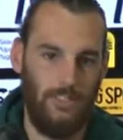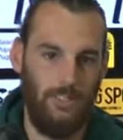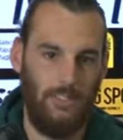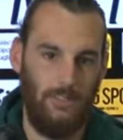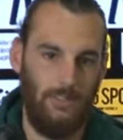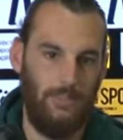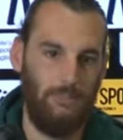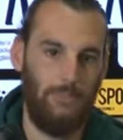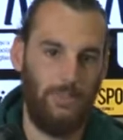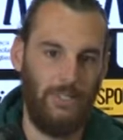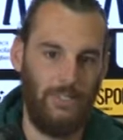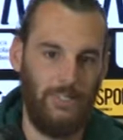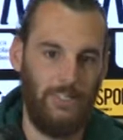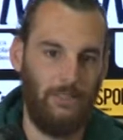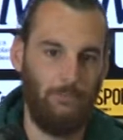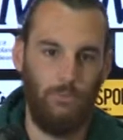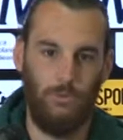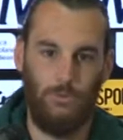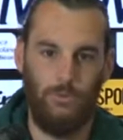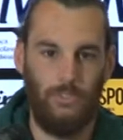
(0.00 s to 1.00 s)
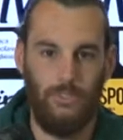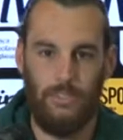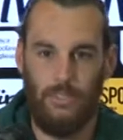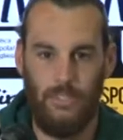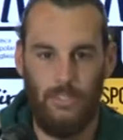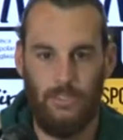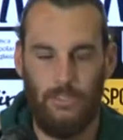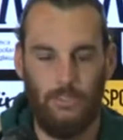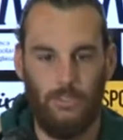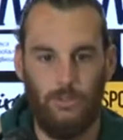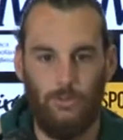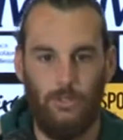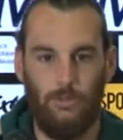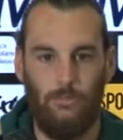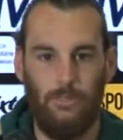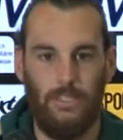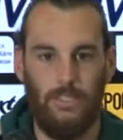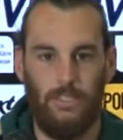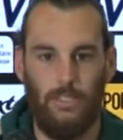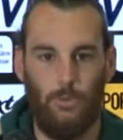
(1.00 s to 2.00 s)
eh, per i tre punti è
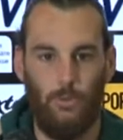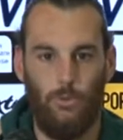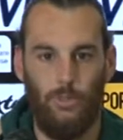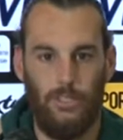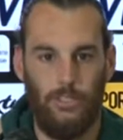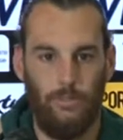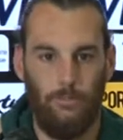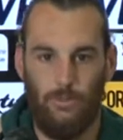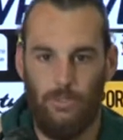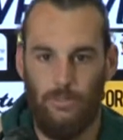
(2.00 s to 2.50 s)
sicuramente un ritmo